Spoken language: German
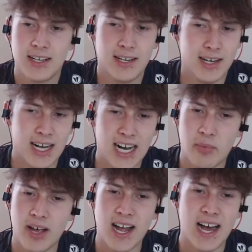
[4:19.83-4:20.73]

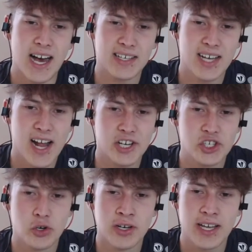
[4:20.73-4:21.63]
Aber er hat halt
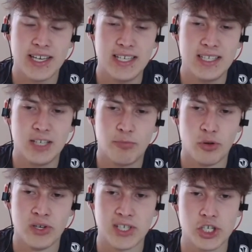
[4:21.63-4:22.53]
schon richtig
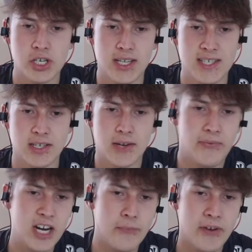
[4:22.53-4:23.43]
böse Schnitzer. Ne? Der
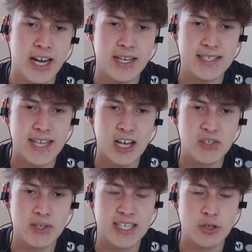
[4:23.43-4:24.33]
Fehler fängt an, dass
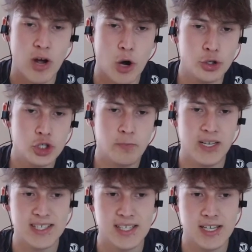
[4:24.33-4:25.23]
Karasu das Ding nur
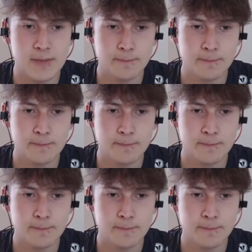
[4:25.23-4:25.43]
rausspitzelt.